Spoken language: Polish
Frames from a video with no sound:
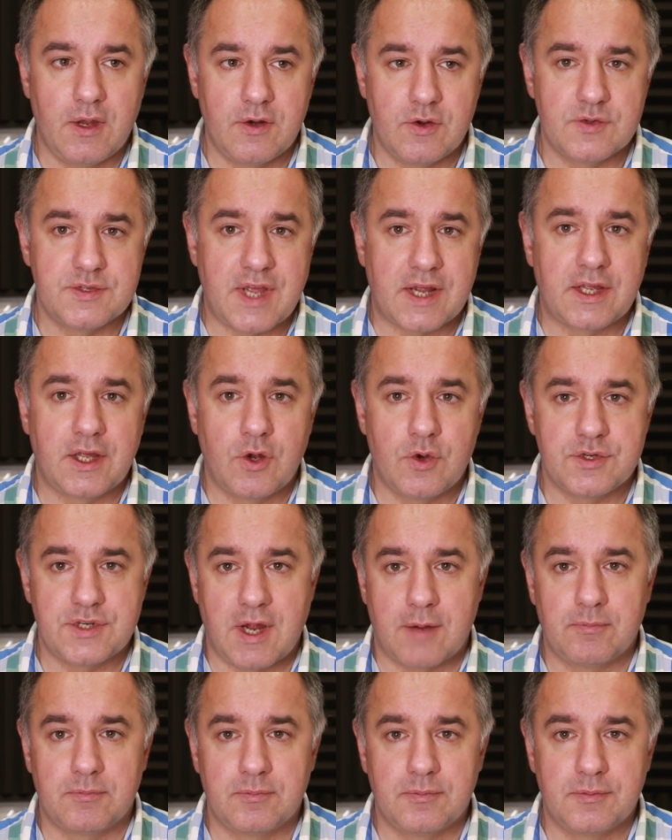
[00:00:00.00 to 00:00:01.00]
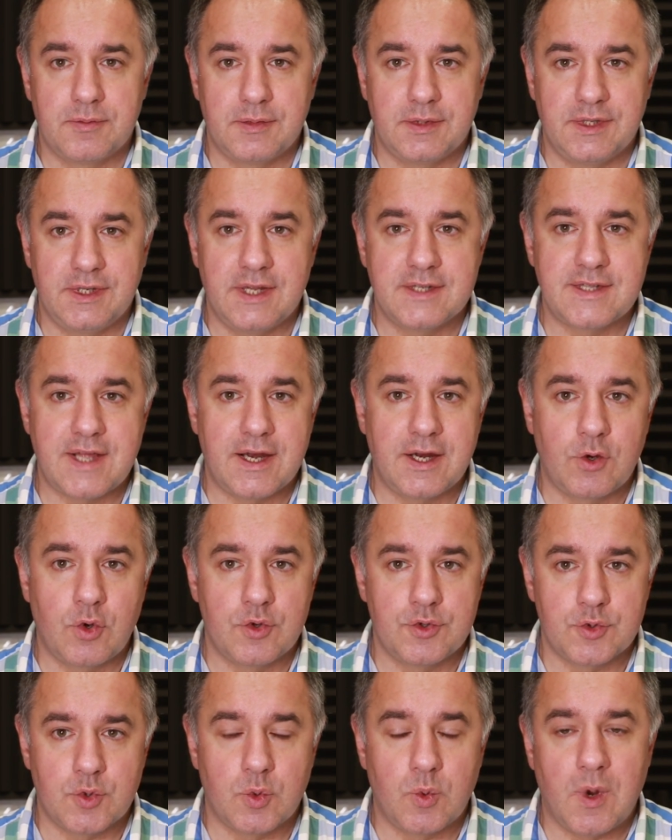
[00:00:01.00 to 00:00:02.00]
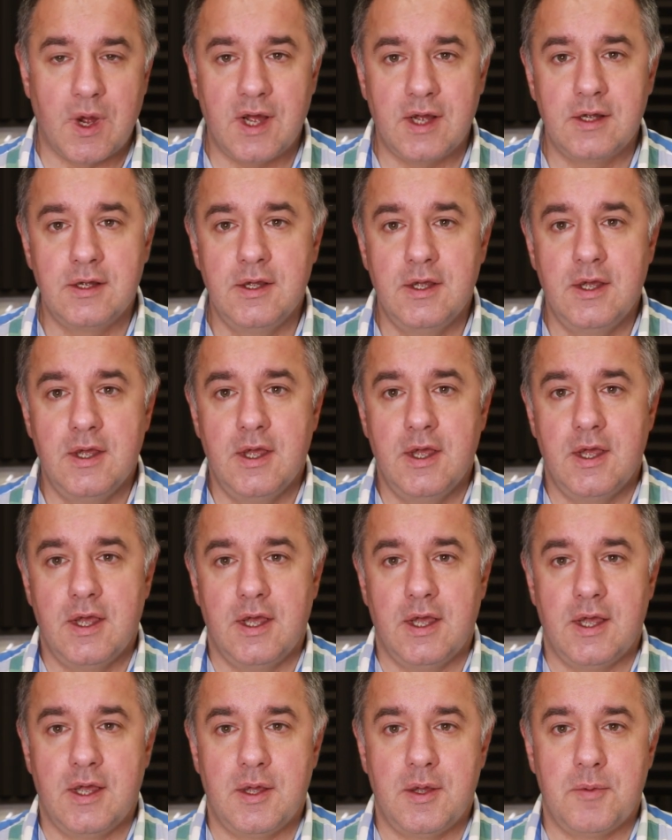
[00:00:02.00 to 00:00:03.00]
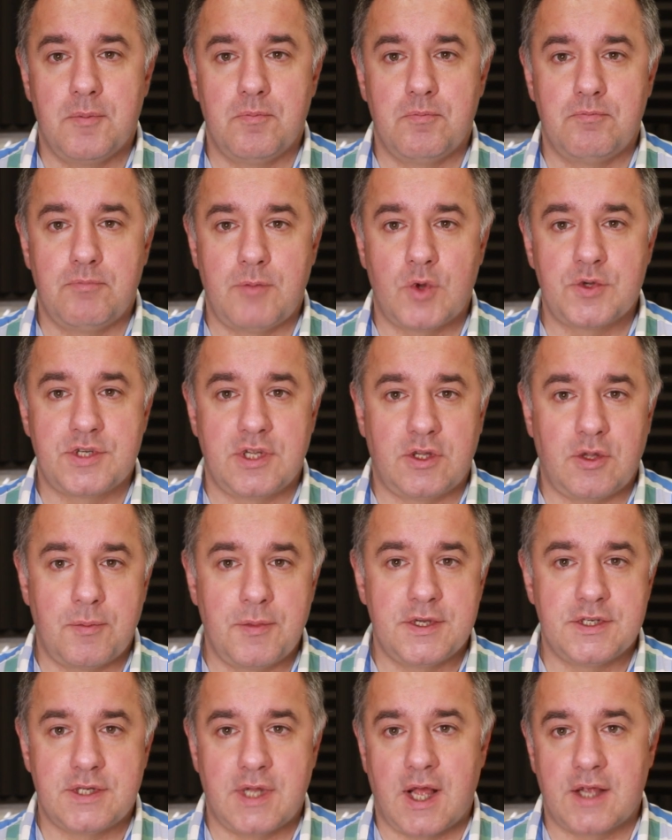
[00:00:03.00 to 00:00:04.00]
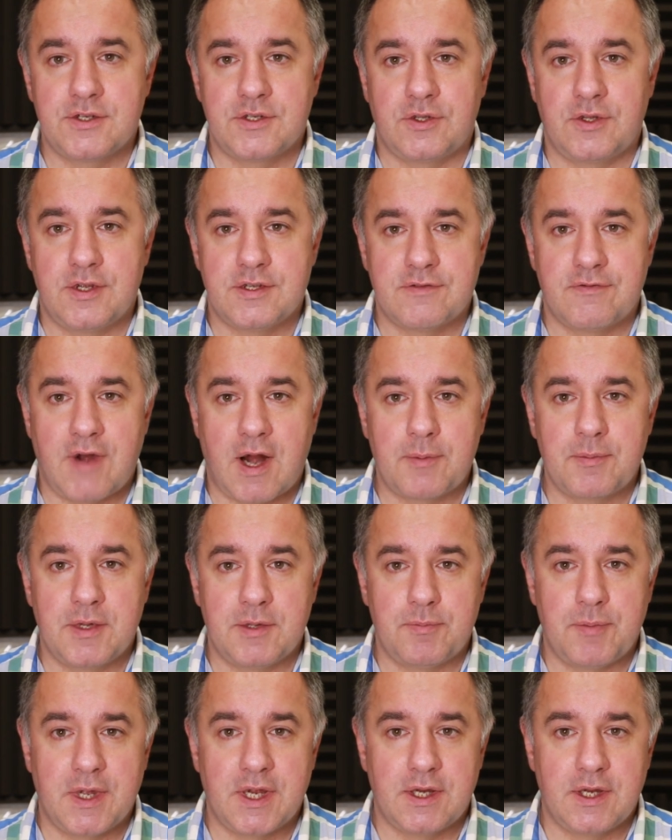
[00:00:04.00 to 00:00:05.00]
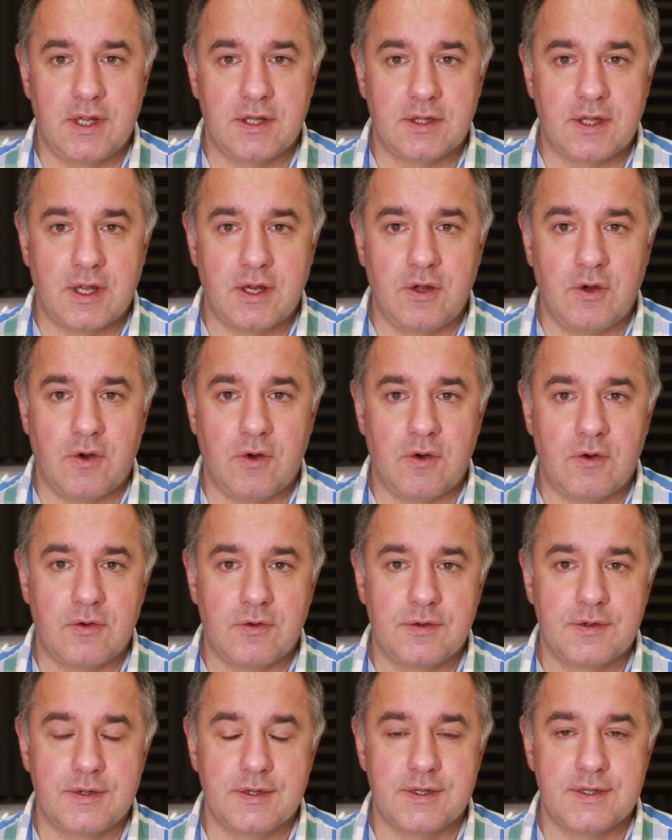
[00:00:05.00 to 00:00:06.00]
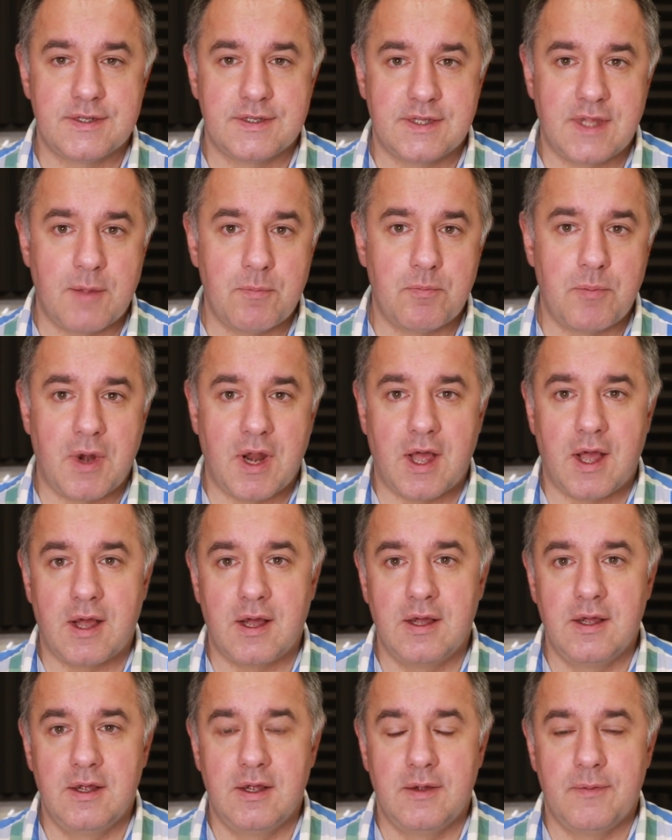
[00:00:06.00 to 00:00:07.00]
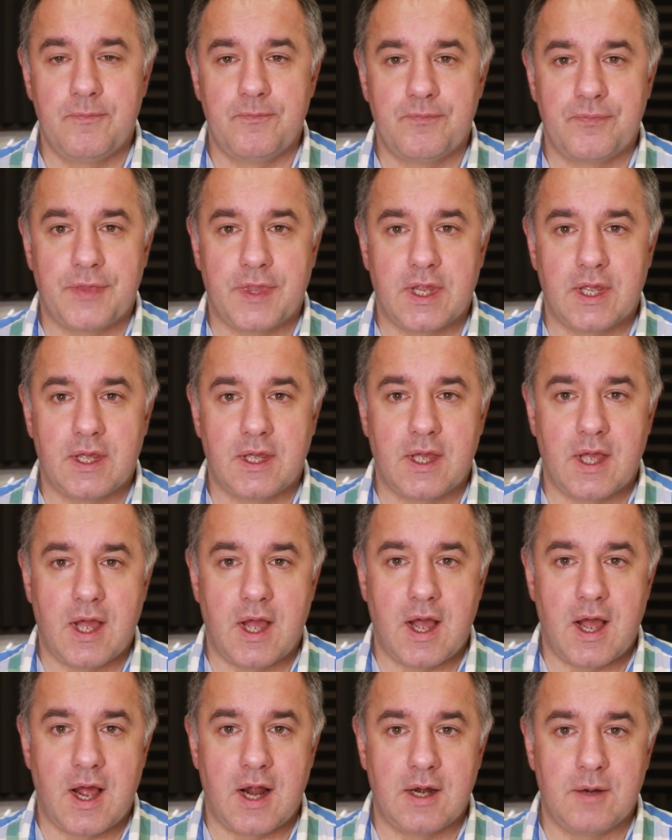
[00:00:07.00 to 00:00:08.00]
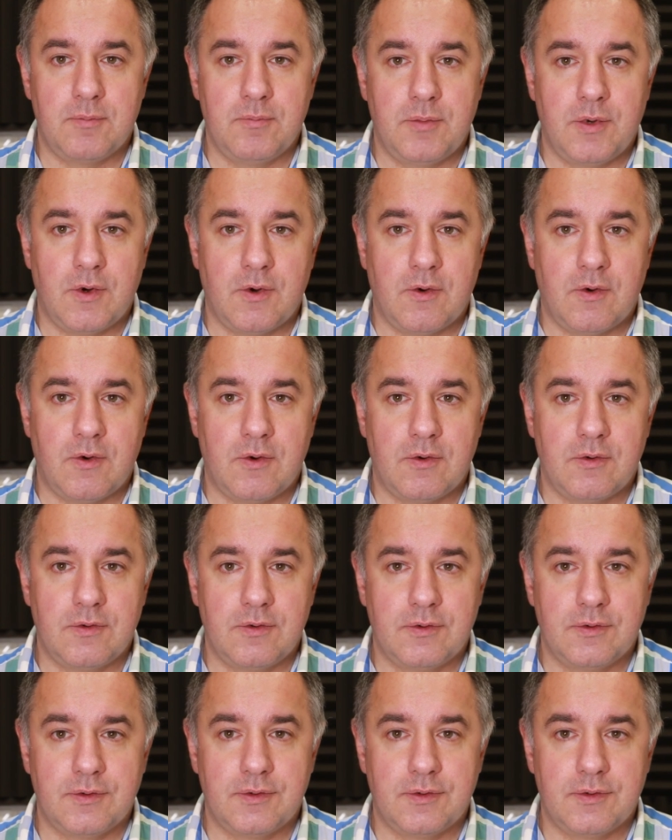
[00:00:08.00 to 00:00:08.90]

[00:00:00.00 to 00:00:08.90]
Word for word: no, z jakiegoś tam nieznanego źródła. Y, może to być tak, że to jest fragment pękniętego y, stempla albo